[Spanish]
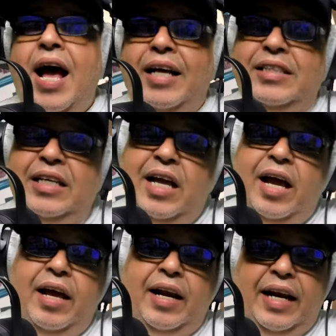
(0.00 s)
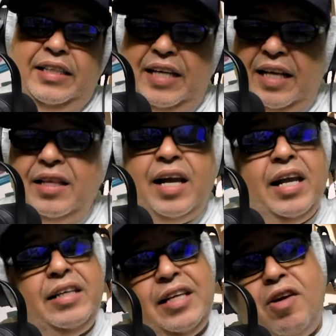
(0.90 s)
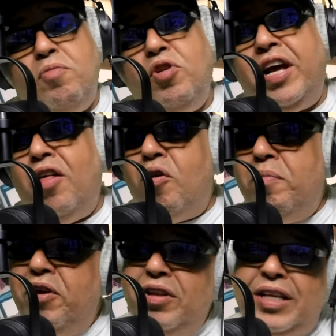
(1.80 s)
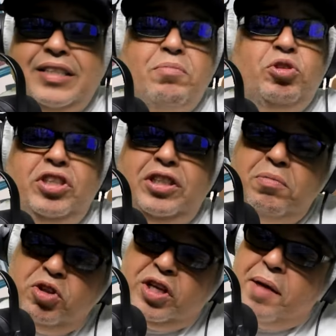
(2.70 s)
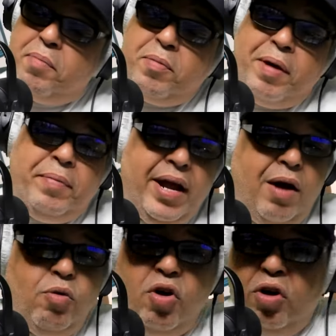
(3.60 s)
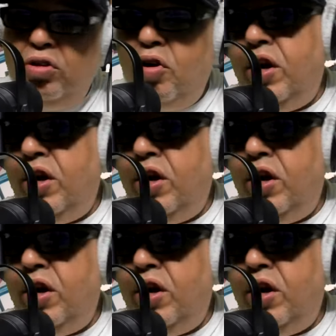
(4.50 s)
Así que Reichetta, quien se ha comunicado conmigo desde hace muchísimo tiempo, me envía uno que otro